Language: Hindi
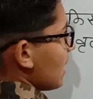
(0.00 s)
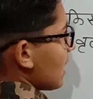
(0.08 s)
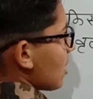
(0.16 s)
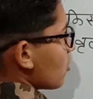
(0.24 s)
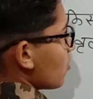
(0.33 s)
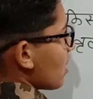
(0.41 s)

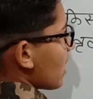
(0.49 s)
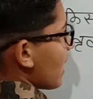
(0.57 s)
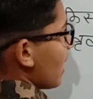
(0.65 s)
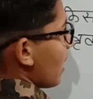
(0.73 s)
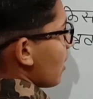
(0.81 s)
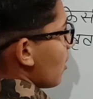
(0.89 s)
दिया हुआ
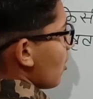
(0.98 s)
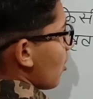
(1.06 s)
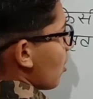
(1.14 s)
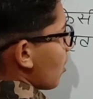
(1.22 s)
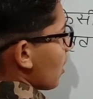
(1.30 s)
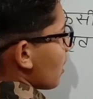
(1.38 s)
है
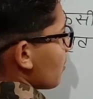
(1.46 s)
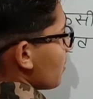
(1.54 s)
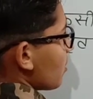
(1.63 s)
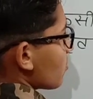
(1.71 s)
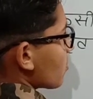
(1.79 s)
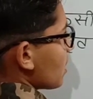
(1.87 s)
और
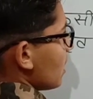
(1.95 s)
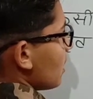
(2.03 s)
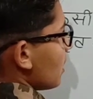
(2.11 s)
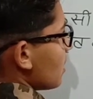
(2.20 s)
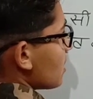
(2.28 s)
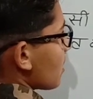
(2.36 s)
हमें उसकी
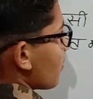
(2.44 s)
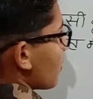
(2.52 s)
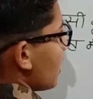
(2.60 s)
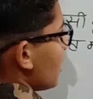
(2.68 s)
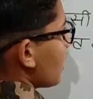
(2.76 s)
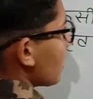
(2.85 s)
त्रिज्या
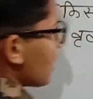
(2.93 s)
फाइंड